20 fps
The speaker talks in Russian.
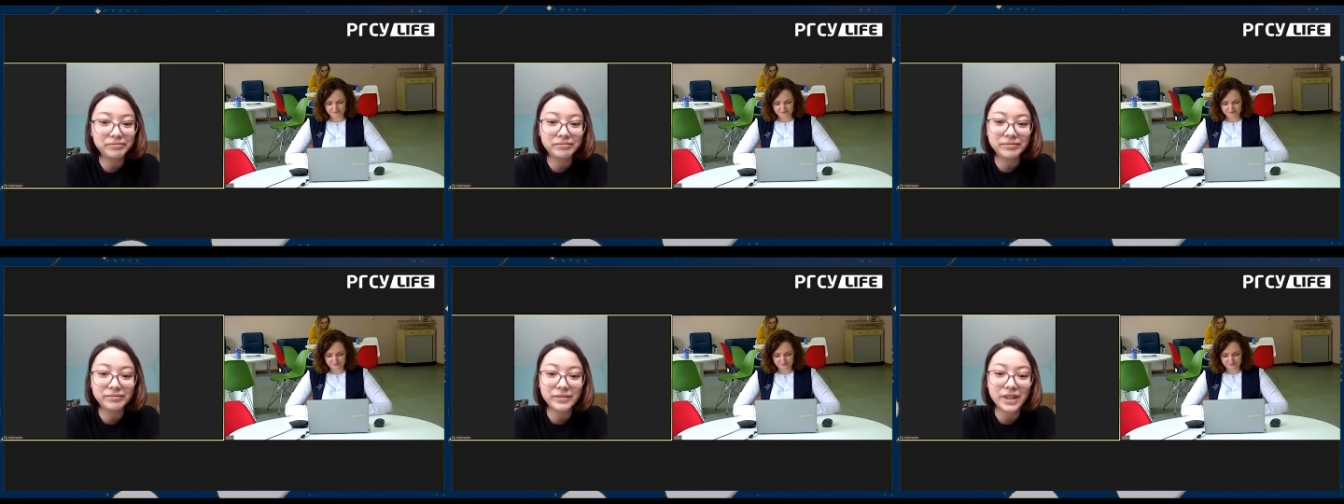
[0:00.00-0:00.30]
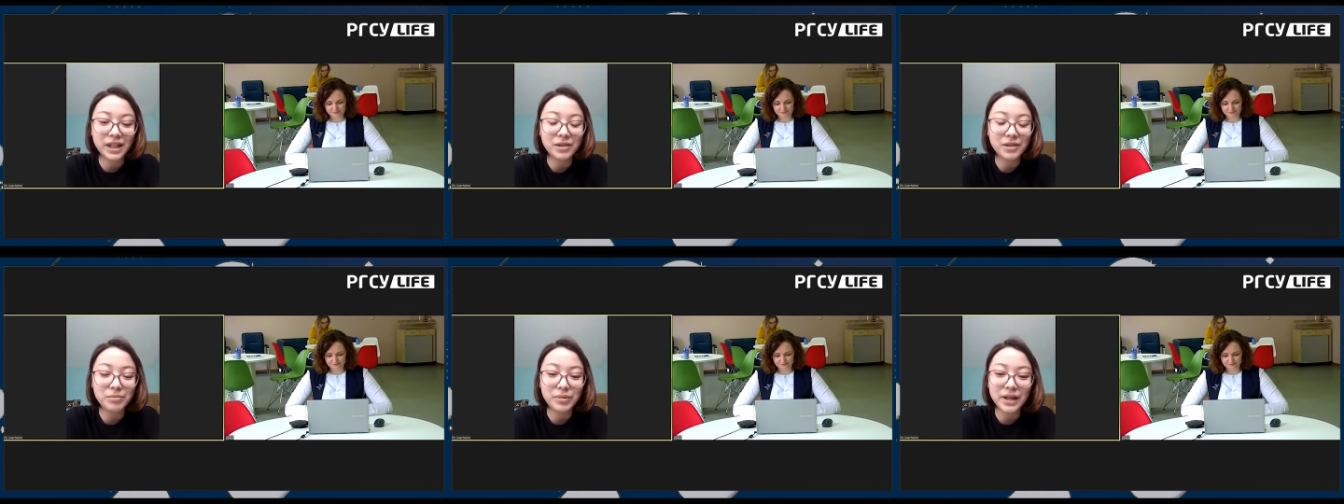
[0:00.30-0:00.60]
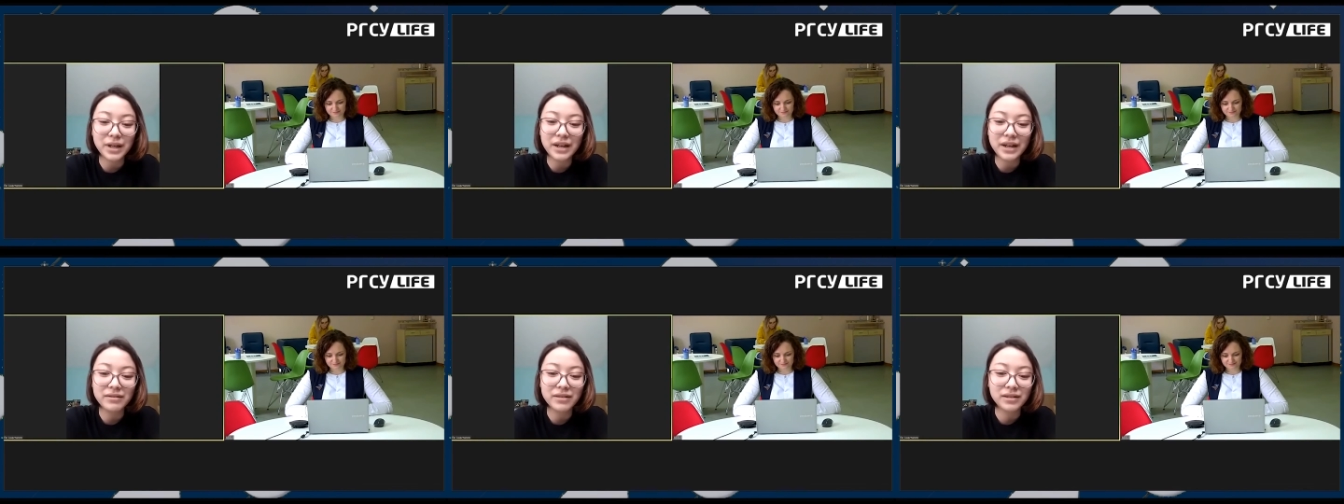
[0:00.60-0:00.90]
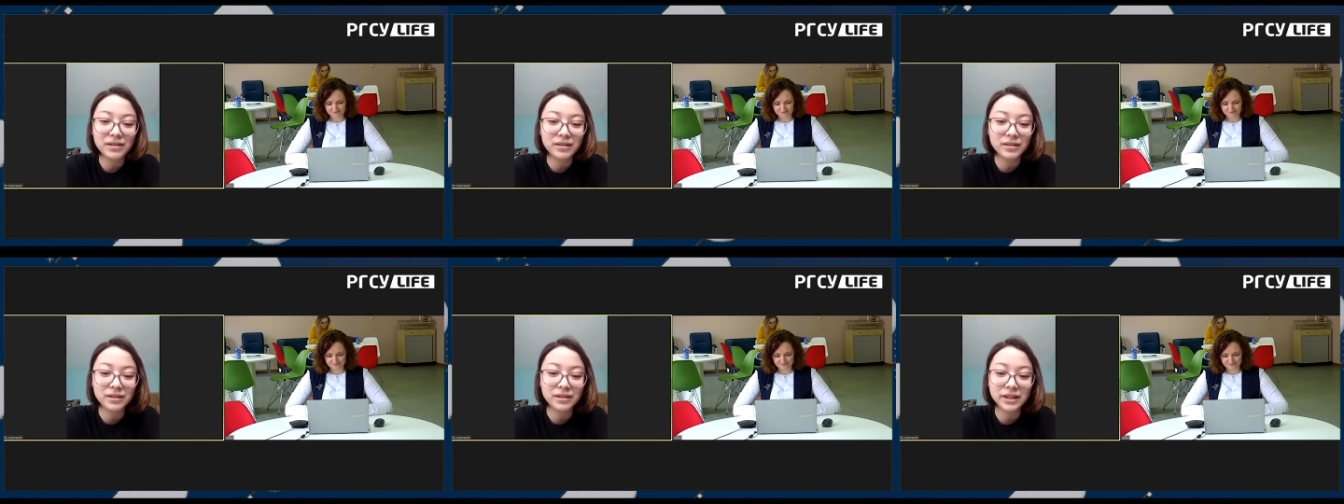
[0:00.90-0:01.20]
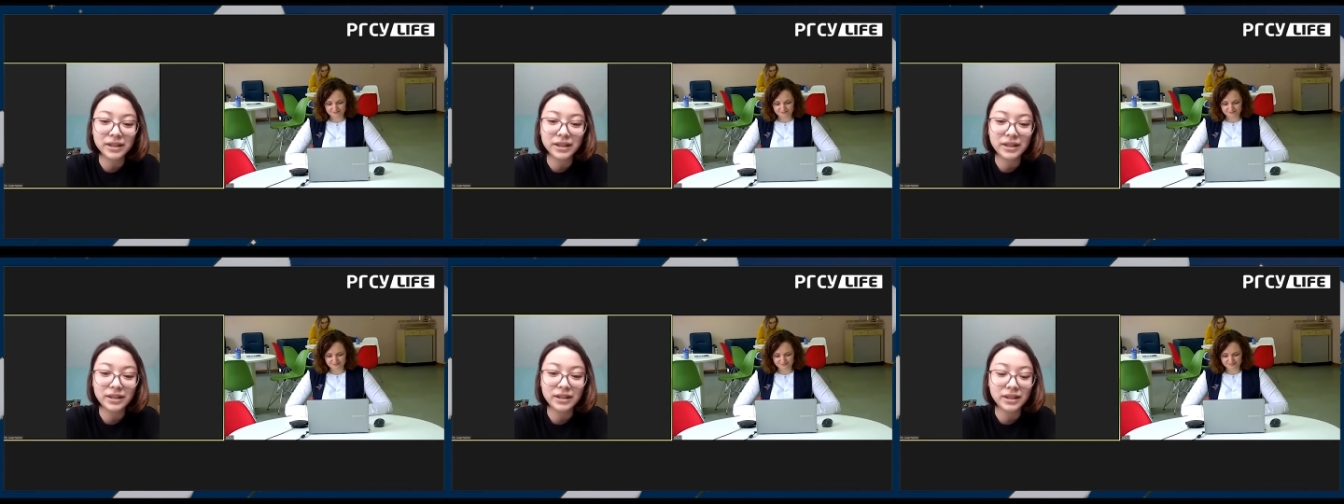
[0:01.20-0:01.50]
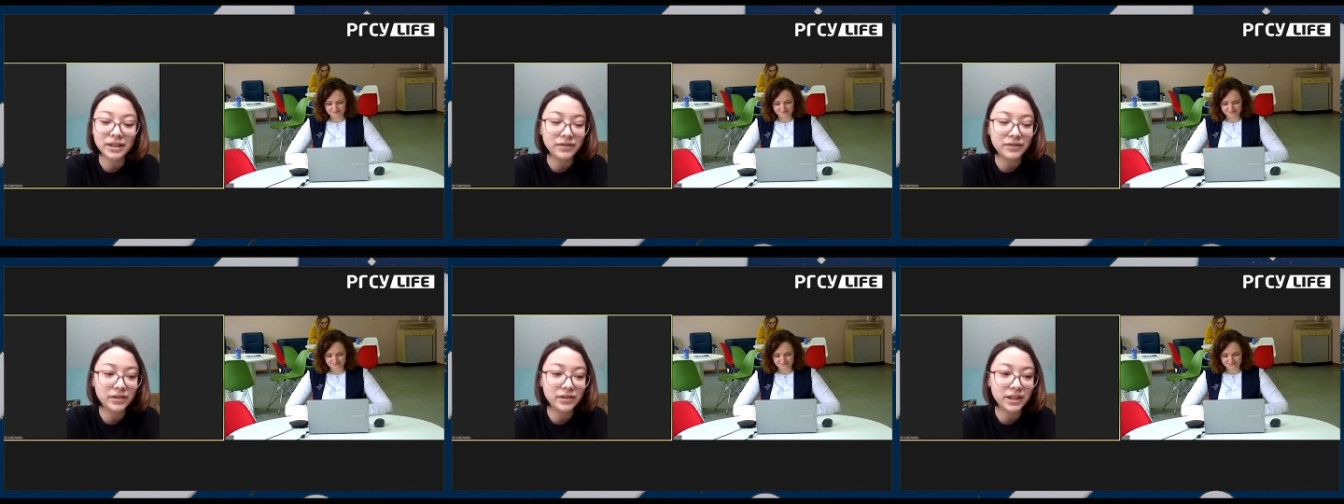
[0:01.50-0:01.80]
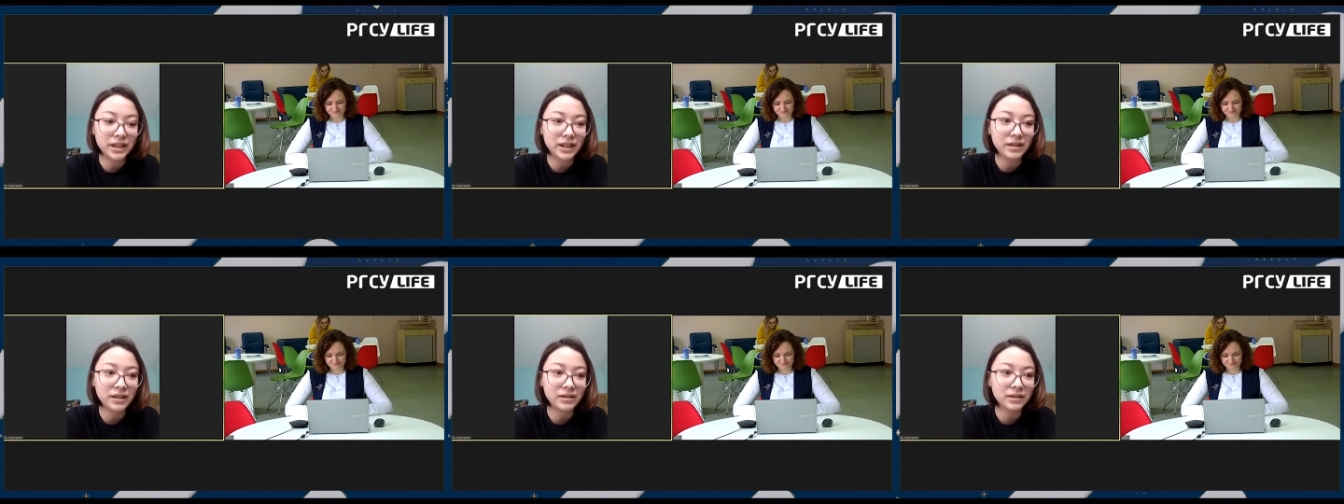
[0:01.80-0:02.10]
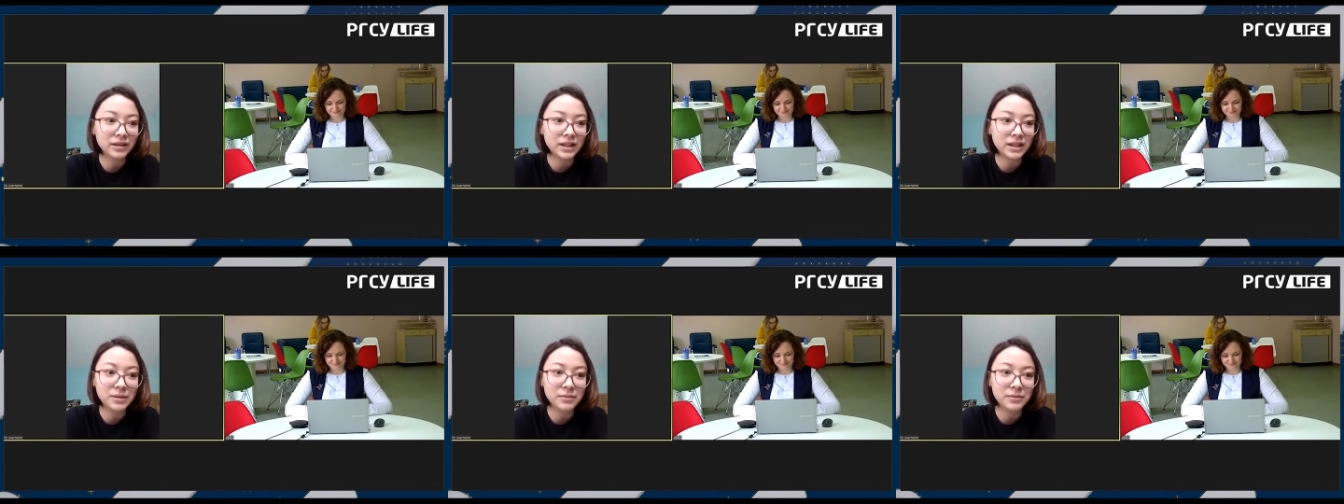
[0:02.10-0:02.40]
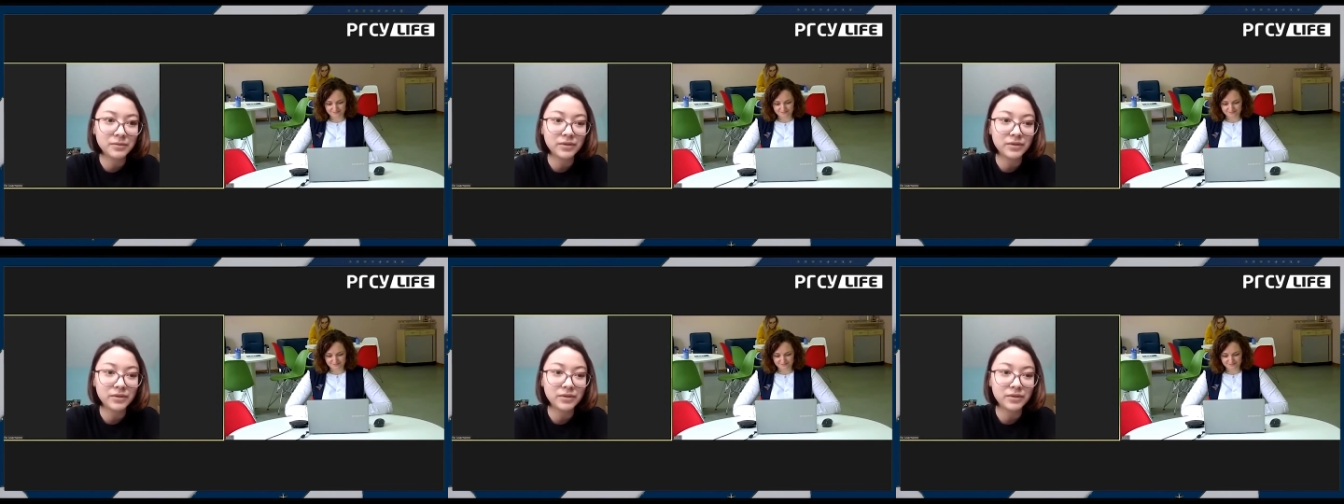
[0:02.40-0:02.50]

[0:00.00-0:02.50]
как правило, это не встало нам